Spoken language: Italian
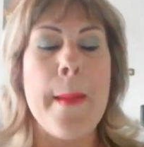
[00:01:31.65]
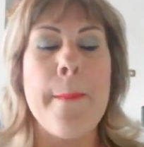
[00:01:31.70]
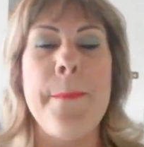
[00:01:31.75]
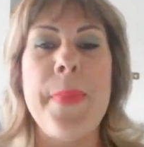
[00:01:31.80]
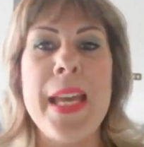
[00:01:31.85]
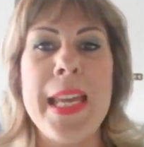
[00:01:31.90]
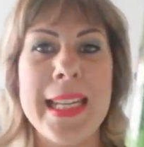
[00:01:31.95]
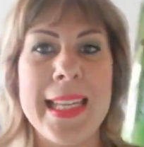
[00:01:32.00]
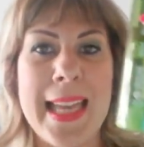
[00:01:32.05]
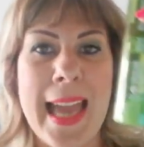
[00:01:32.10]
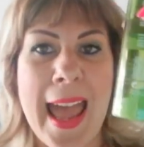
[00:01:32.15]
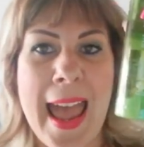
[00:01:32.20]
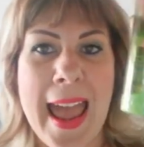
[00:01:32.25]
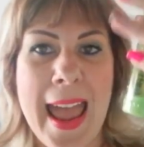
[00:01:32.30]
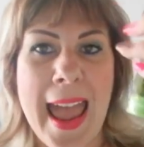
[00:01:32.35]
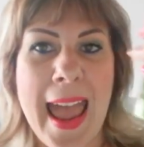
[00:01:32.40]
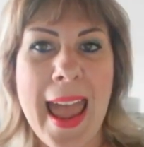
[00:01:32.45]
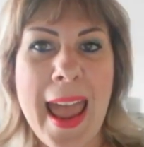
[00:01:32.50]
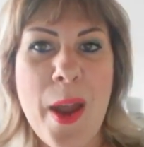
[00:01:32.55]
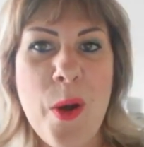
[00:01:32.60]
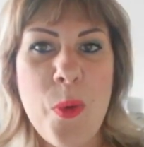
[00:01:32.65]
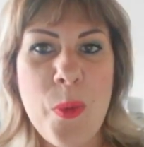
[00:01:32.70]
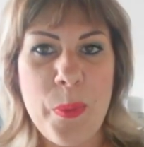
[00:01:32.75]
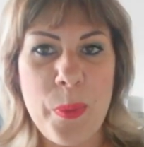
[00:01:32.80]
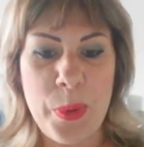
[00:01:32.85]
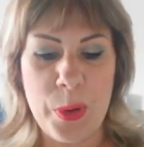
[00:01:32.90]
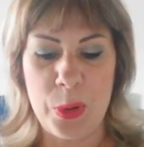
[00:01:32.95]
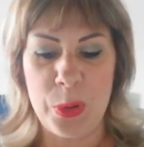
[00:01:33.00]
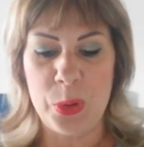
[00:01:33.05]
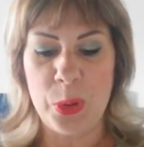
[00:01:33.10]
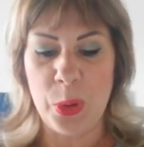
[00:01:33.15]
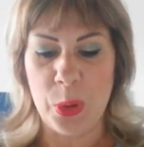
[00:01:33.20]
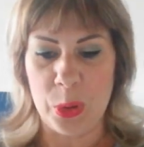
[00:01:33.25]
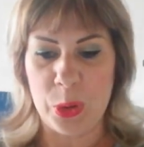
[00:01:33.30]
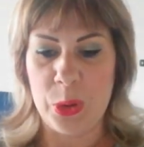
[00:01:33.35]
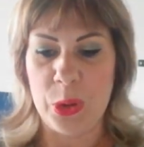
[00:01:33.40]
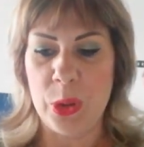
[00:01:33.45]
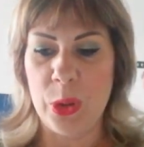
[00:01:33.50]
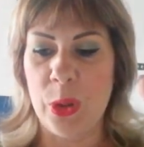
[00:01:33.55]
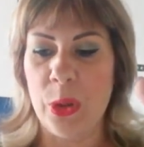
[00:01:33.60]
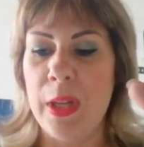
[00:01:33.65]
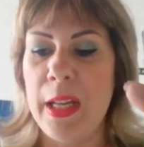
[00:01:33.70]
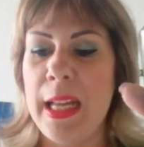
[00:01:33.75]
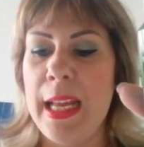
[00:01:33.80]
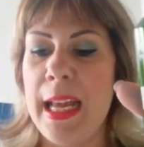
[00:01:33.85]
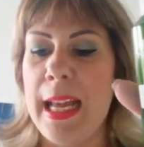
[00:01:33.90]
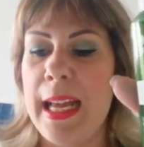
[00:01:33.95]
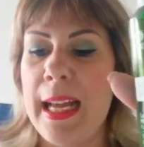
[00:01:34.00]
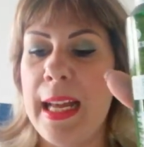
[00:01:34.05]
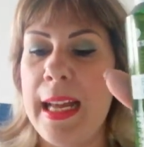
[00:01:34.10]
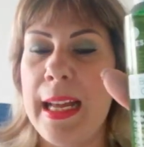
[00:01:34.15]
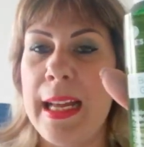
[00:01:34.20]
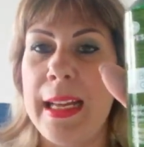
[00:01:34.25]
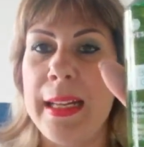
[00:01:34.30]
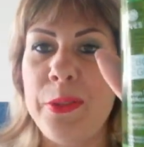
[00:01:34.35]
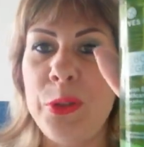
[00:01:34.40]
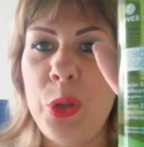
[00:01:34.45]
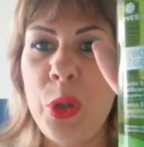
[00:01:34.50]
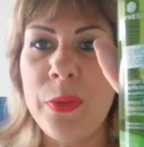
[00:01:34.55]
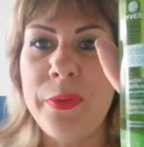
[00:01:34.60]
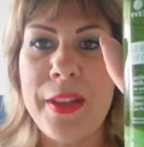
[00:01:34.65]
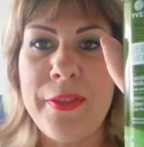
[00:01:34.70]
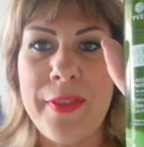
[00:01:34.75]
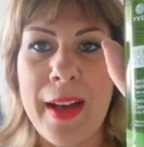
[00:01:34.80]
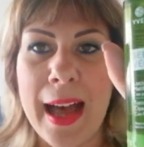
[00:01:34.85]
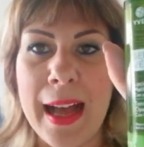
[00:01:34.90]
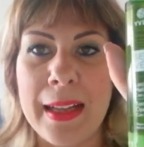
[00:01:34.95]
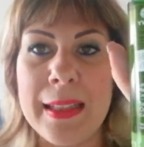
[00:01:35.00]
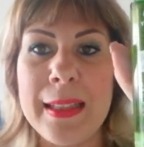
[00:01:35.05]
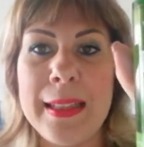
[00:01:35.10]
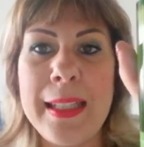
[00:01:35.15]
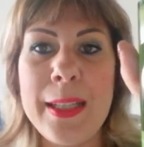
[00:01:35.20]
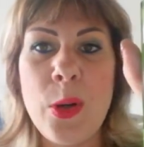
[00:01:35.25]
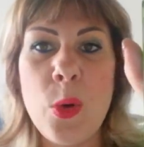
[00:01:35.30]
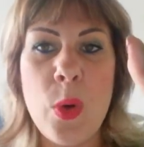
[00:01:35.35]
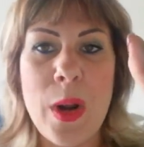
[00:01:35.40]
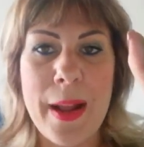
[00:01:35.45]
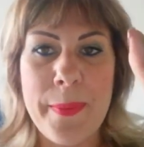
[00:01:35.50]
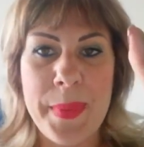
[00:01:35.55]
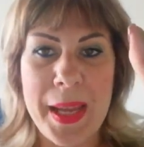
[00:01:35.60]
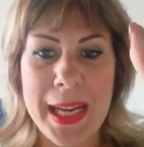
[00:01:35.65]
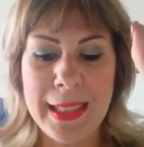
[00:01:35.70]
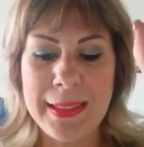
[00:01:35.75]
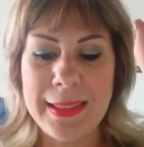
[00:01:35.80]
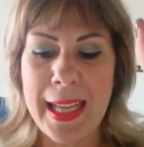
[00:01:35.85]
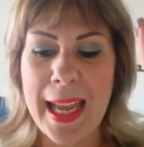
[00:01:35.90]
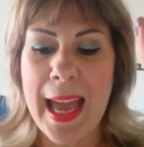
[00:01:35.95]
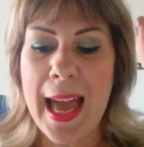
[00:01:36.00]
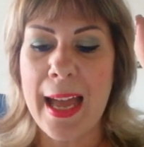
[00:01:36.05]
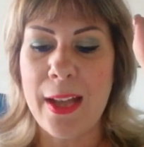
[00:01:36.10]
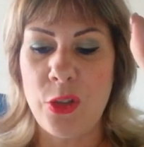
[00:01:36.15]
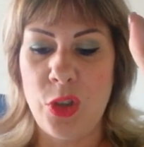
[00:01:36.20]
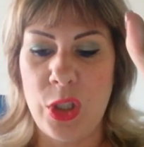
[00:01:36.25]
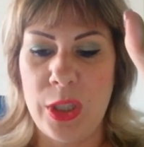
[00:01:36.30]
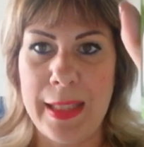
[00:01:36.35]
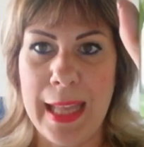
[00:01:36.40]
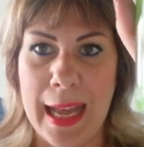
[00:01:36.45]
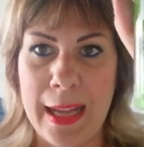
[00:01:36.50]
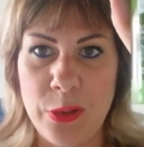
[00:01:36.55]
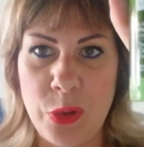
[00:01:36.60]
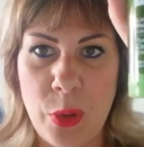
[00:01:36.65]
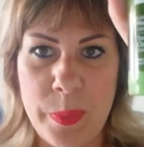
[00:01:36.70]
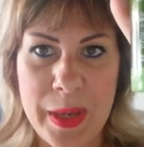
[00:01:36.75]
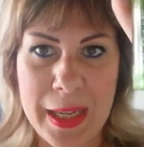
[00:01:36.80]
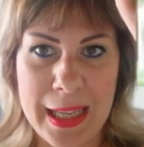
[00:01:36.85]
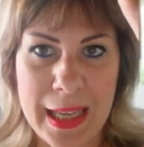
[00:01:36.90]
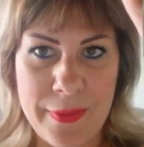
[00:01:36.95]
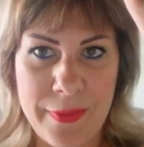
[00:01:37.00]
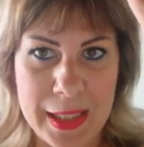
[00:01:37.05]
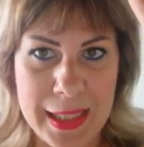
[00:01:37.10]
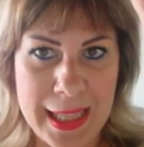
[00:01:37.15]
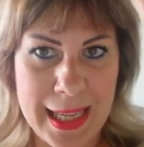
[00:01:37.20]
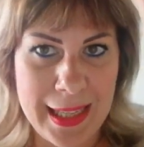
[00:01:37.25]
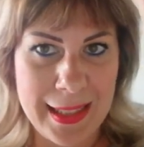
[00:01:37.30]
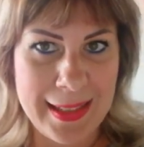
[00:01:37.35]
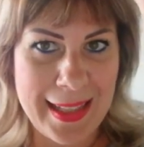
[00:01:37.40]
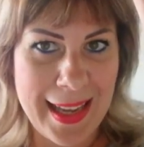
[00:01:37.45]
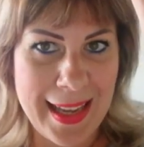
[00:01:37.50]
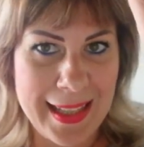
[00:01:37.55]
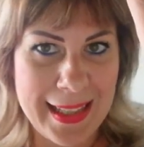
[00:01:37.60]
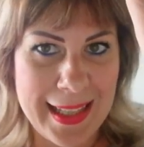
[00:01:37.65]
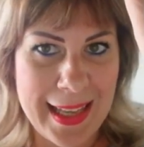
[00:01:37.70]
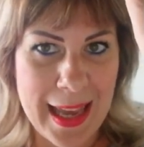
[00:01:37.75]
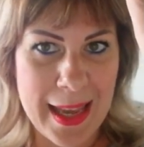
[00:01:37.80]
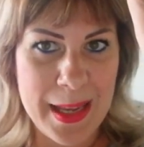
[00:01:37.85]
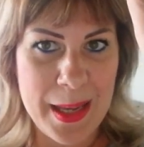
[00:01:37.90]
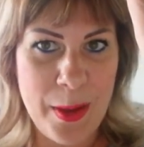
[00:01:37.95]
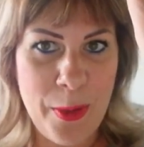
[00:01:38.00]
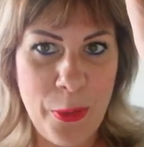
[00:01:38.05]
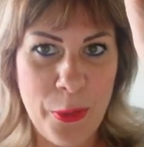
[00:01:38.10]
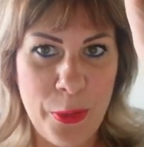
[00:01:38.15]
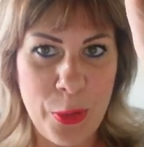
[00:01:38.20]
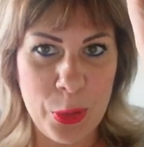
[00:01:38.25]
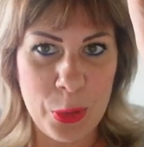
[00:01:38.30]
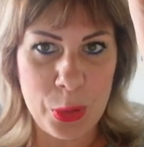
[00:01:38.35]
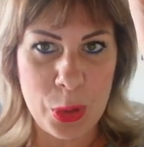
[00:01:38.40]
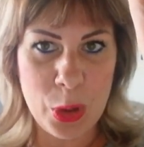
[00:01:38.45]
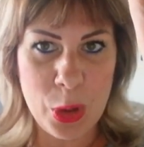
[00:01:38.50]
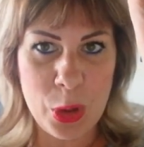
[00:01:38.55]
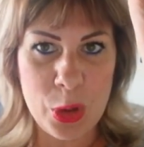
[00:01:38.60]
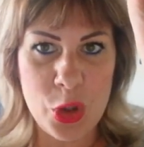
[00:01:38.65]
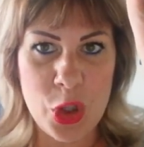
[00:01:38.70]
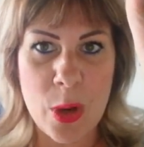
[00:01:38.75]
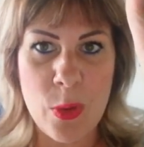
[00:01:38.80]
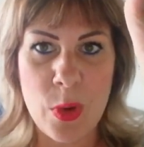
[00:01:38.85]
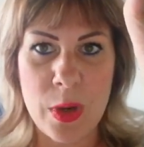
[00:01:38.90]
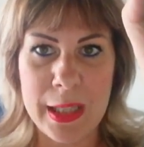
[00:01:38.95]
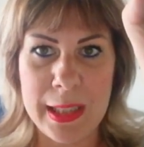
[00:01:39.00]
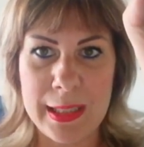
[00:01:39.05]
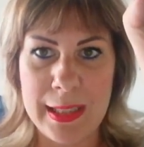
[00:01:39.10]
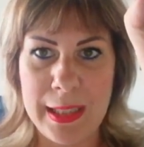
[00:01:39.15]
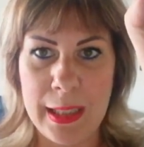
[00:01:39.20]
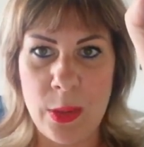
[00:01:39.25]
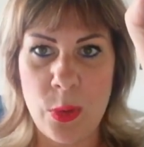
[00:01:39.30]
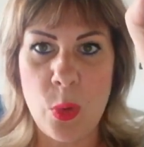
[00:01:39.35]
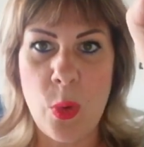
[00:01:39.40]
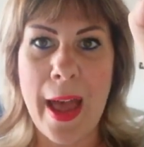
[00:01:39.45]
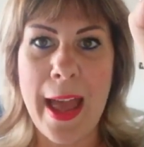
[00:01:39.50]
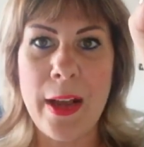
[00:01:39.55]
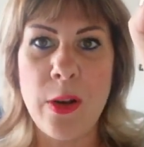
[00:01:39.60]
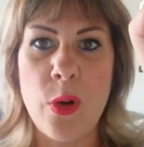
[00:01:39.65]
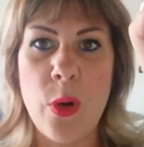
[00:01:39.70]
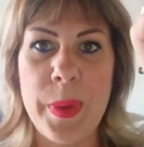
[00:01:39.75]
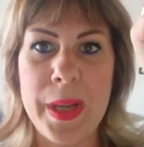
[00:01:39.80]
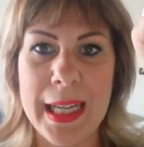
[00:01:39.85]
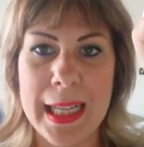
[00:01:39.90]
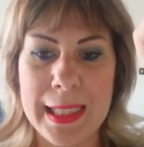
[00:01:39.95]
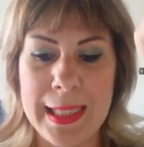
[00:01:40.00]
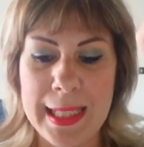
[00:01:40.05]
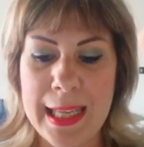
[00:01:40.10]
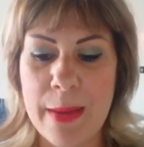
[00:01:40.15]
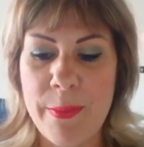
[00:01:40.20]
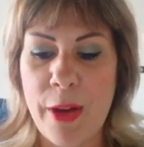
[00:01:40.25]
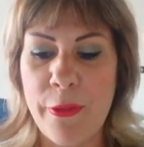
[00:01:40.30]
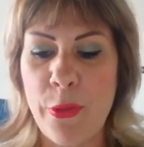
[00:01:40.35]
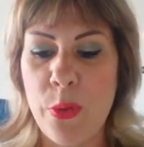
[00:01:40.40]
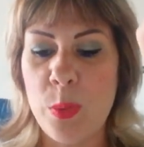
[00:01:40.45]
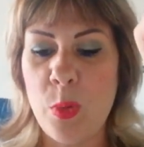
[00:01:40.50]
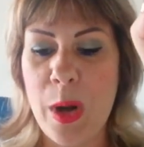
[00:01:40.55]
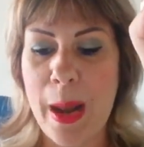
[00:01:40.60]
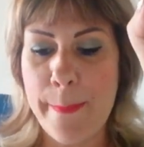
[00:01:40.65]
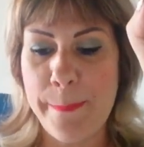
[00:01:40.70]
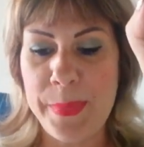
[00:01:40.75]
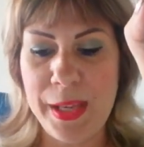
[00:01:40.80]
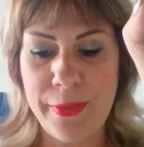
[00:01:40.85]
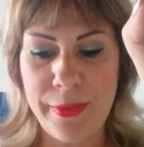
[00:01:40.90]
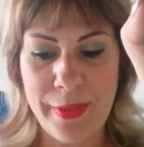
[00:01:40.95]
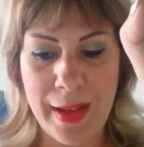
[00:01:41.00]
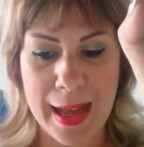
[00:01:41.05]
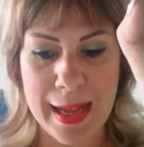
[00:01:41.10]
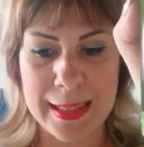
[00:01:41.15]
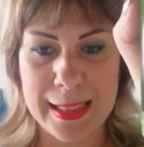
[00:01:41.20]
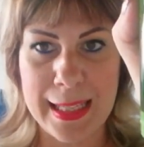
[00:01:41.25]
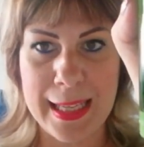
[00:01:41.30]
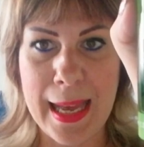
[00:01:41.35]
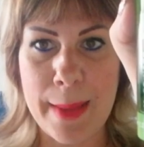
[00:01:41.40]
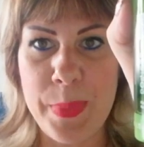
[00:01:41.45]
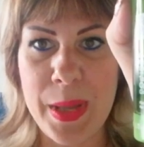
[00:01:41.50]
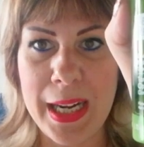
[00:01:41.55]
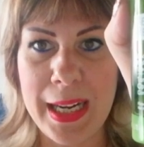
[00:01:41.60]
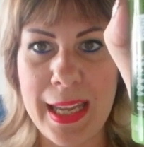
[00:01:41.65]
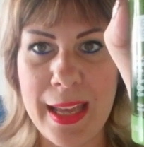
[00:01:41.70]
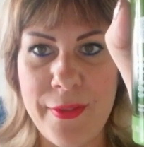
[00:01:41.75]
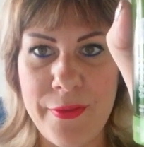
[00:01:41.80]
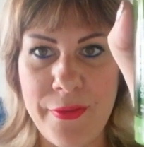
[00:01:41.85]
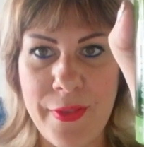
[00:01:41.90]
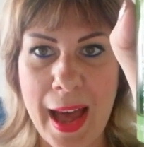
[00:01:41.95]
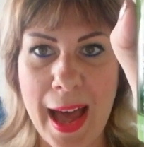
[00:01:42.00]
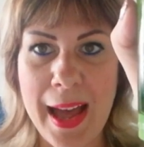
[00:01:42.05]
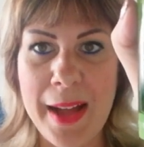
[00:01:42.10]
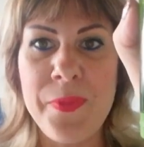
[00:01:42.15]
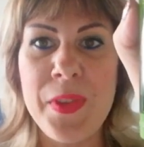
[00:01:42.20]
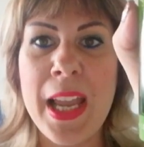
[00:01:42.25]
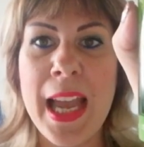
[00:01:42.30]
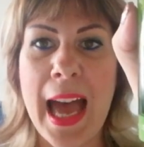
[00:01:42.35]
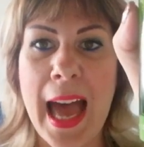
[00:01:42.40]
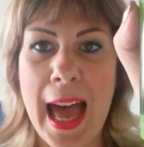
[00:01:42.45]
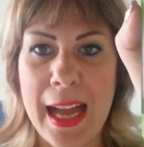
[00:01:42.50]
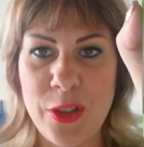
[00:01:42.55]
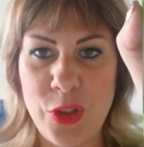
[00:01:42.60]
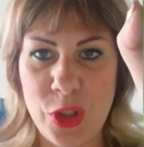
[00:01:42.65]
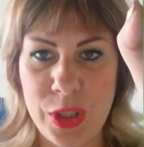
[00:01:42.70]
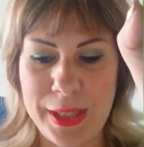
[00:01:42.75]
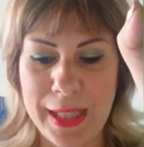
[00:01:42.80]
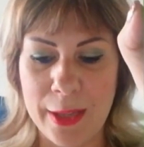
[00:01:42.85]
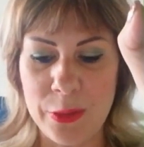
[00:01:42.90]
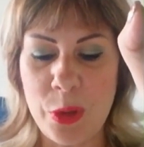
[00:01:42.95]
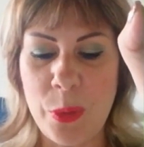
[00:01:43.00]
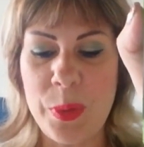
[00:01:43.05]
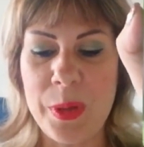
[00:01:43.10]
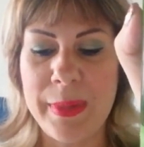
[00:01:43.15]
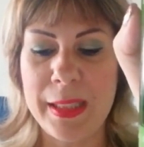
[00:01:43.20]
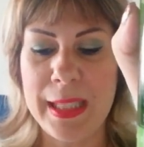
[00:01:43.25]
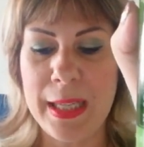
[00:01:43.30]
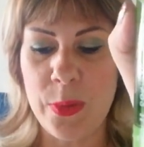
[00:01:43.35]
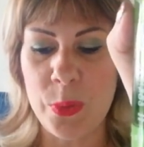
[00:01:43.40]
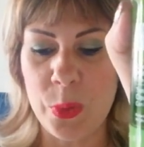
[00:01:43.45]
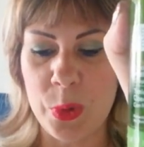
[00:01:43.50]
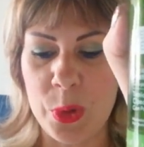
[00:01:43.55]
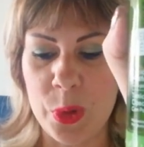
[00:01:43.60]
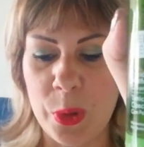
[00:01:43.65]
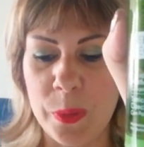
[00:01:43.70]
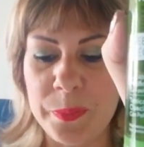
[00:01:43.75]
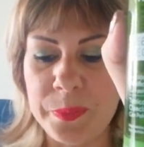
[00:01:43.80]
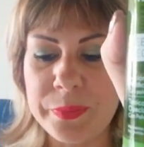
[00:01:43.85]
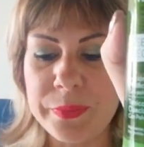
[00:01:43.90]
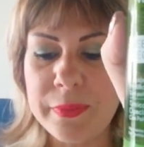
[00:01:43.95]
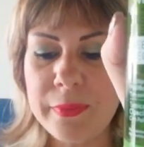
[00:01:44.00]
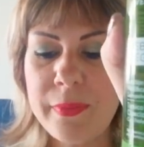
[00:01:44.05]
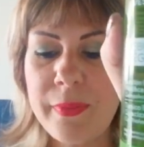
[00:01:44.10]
perché è un prodotto eh, dove va sicuramente agitato perché vedete che in fondo c'è un residuo, ecco perché si chiama formula bifasica perché va agitato prima dell'uso